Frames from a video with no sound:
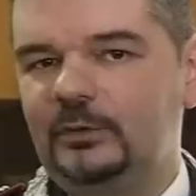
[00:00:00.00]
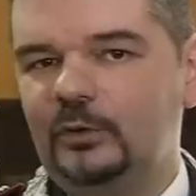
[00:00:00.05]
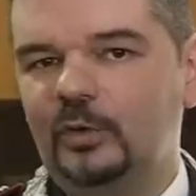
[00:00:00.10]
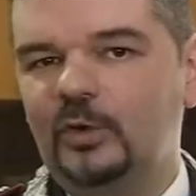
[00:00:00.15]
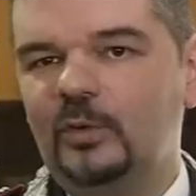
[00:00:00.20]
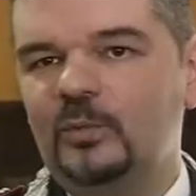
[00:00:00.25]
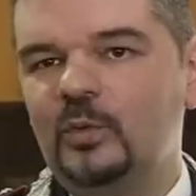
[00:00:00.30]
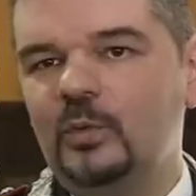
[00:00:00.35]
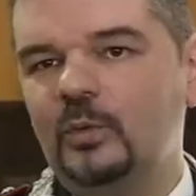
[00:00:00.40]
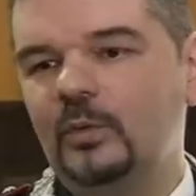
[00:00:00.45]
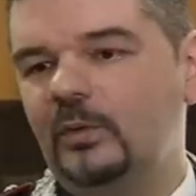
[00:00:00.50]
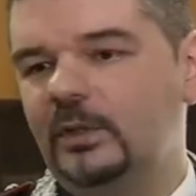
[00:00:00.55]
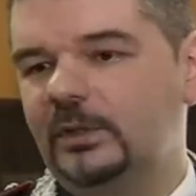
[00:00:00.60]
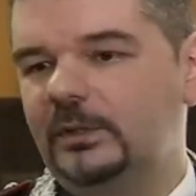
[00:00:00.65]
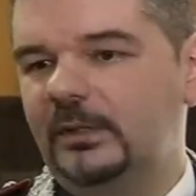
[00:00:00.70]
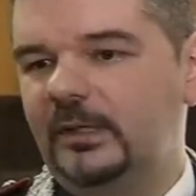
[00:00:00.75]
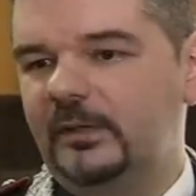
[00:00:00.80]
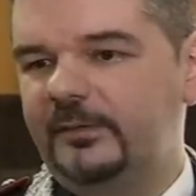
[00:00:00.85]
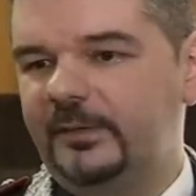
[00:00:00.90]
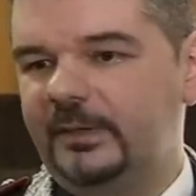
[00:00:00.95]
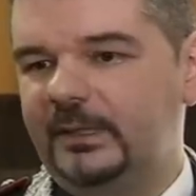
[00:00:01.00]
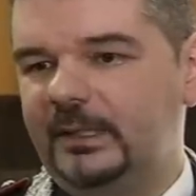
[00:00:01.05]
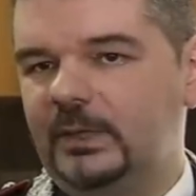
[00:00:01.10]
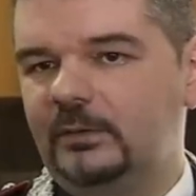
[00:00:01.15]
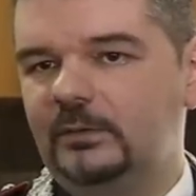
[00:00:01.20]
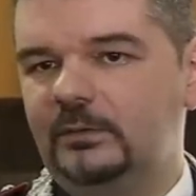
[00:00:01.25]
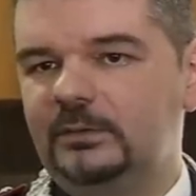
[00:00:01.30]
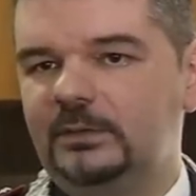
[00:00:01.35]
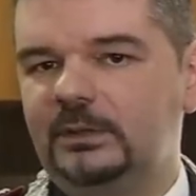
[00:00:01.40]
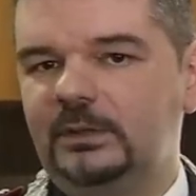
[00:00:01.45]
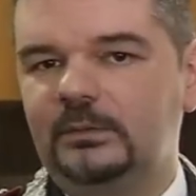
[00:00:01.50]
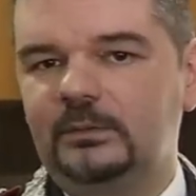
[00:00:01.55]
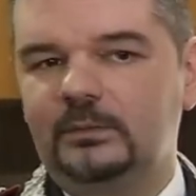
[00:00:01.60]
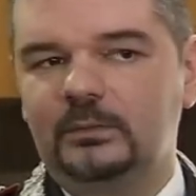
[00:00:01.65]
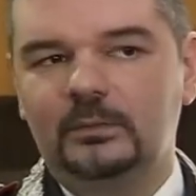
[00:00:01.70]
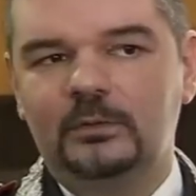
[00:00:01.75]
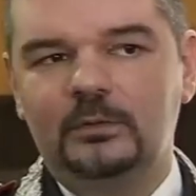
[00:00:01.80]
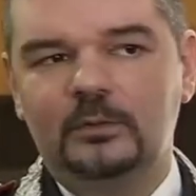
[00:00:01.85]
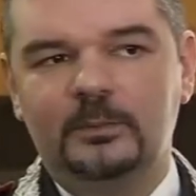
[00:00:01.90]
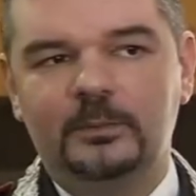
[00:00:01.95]
comunque doveva fare i conti con
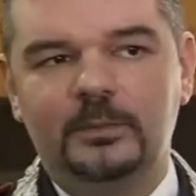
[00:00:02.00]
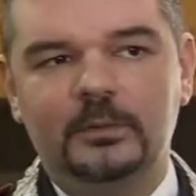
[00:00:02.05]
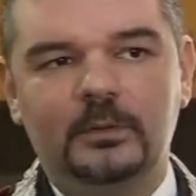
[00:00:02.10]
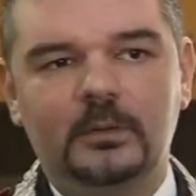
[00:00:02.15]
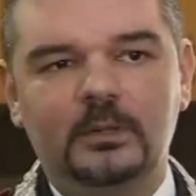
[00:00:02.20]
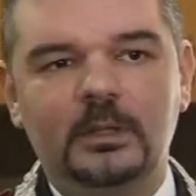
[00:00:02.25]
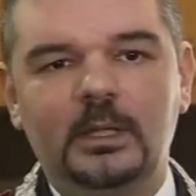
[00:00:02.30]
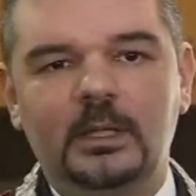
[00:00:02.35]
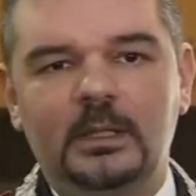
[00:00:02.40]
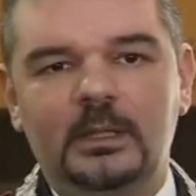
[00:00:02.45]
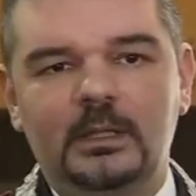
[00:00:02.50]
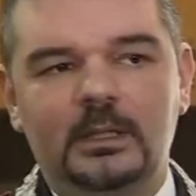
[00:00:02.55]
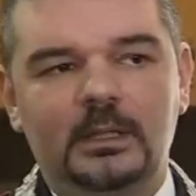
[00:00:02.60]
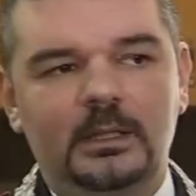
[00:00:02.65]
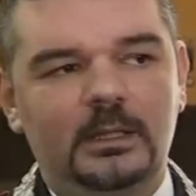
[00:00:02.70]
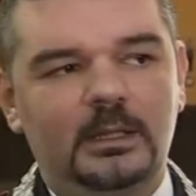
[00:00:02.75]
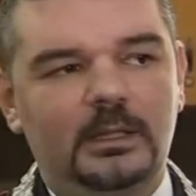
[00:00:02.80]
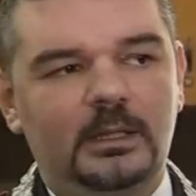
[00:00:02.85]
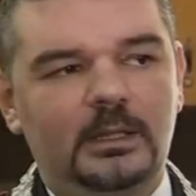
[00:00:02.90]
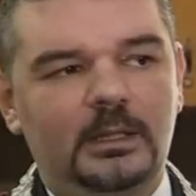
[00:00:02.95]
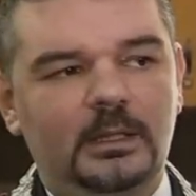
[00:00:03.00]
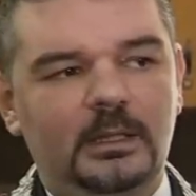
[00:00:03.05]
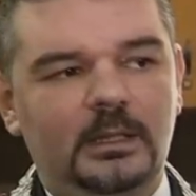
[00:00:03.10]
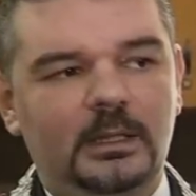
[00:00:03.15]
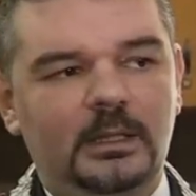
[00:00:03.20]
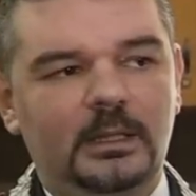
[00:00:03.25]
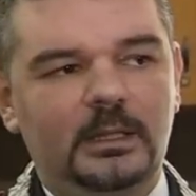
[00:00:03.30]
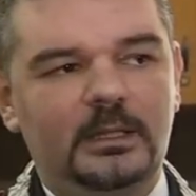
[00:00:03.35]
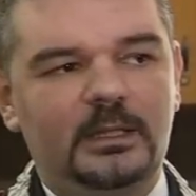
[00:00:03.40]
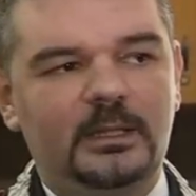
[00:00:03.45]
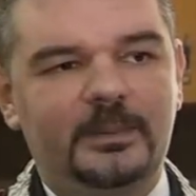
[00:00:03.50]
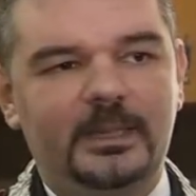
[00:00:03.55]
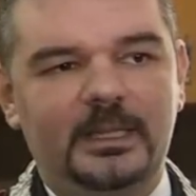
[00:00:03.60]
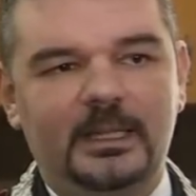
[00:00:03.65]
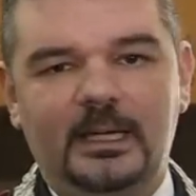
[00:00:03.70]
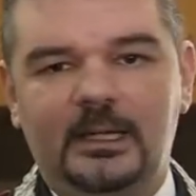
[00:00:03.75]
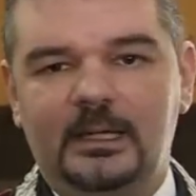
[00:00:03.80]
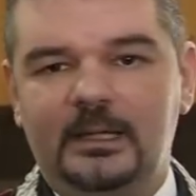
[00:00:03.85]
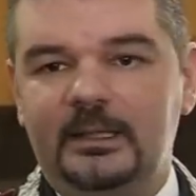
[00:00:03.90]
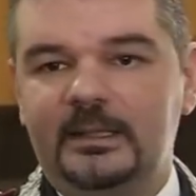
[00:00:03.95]
un gruppo eh,
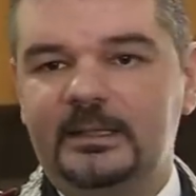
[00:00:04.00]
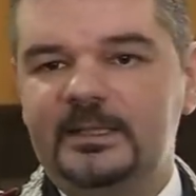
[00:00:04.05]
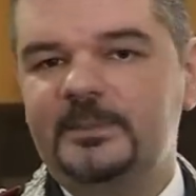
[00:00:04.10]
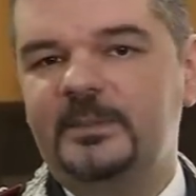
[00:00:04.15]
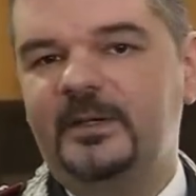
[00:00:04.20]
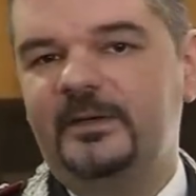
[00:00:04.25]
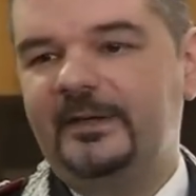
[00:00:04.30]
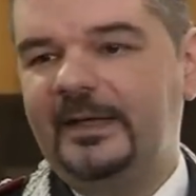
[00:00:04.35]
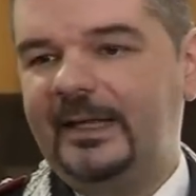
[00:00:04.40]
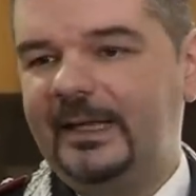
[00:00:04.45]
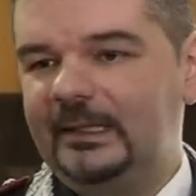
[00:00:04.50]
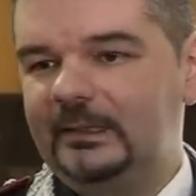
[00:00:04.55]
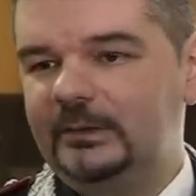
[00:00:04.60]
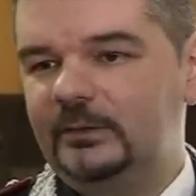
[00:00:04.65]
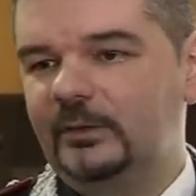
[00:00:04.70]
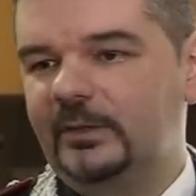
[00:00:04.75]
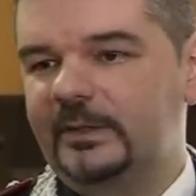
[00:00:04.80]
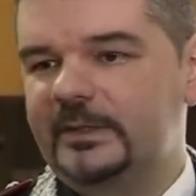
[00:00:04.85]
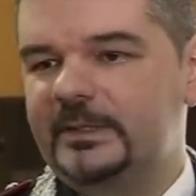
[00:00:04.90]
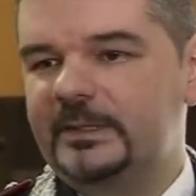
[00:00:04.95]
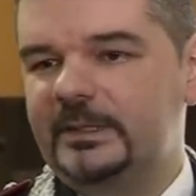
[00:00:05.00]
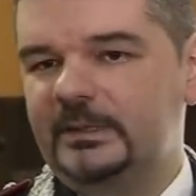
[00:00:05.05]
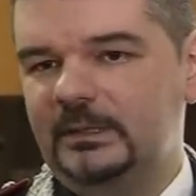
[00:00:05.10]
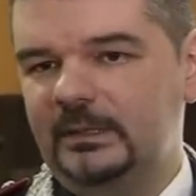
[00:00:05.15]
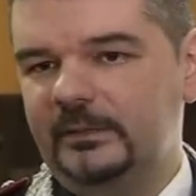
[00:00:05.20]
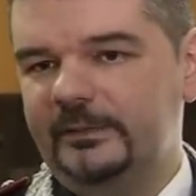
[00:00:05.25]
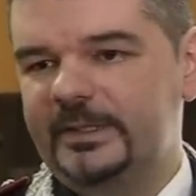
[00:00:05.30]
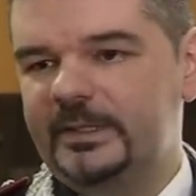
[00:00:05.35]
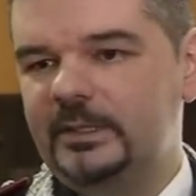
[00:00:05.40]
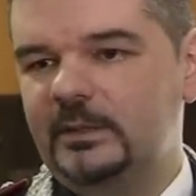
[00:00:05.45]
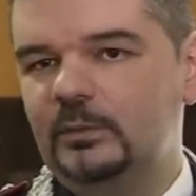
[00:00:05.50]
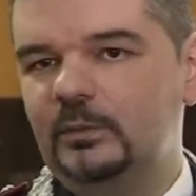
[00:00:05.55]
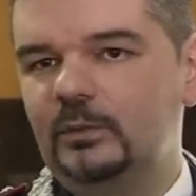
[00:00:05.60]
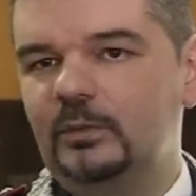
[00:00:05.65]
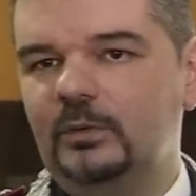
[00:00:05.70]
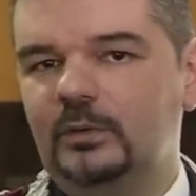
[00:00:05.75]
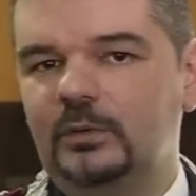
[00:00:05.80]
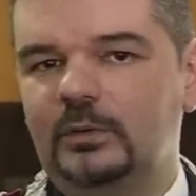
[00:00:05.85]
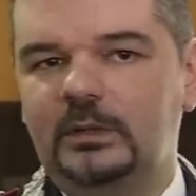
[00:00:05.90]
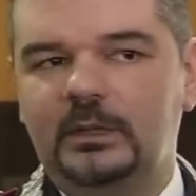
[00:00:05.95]
criminale spavaldo che si sentiva
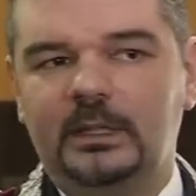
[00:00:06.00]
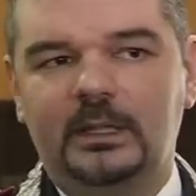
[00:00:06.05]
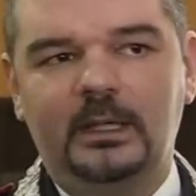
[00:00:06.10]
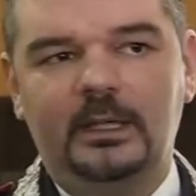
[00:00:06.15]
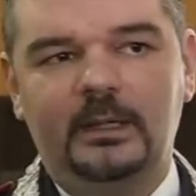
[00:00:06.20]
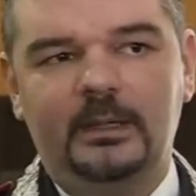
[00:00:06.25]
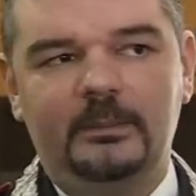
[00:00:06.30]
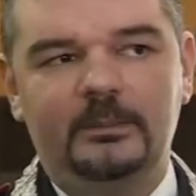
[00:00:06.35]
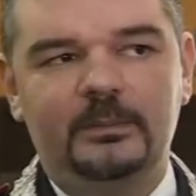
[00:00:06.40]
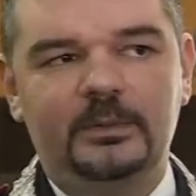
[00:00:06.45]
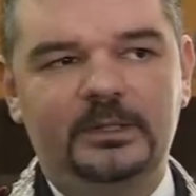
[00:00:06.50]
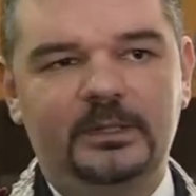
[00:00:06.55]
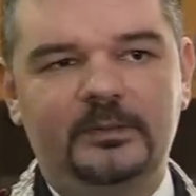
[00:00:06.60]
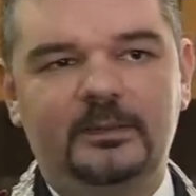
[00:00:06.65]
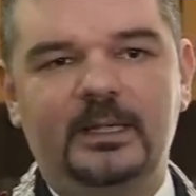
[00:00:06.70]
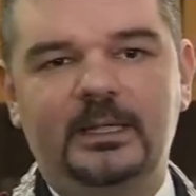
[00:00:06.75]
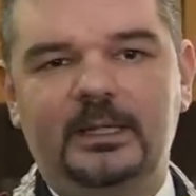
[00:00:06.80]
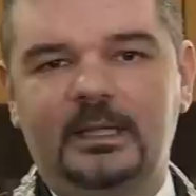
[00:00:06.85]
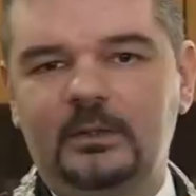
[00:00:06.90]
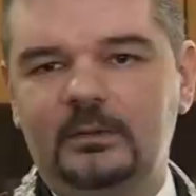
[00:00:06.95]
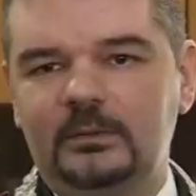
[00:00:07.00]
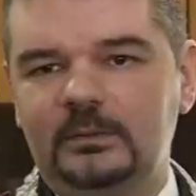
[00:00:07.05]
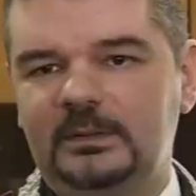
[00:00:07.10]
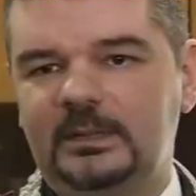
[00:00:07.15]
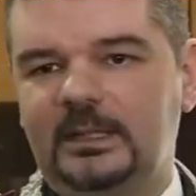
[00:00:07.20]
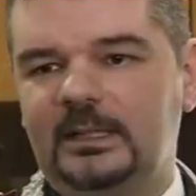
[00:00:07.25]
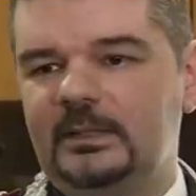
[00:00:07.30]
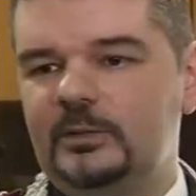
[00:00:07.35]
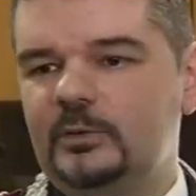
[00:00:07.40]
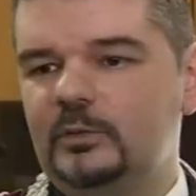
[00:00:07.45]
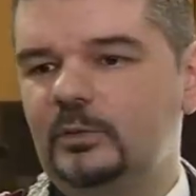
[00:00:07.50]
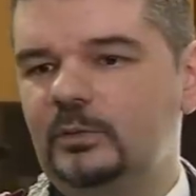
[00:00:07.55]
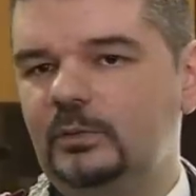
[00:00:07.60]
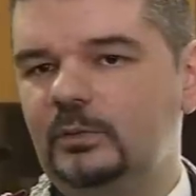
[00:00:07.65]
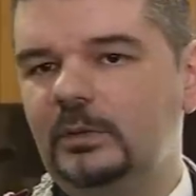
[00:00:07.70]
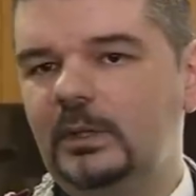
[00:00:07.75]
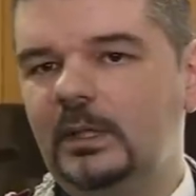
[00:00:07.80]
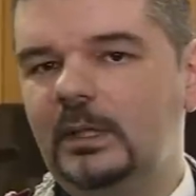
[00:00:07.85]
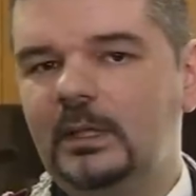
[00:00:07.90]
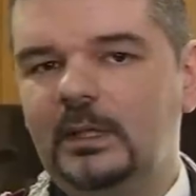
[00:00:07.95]
sicuro, che poteva anche contare su,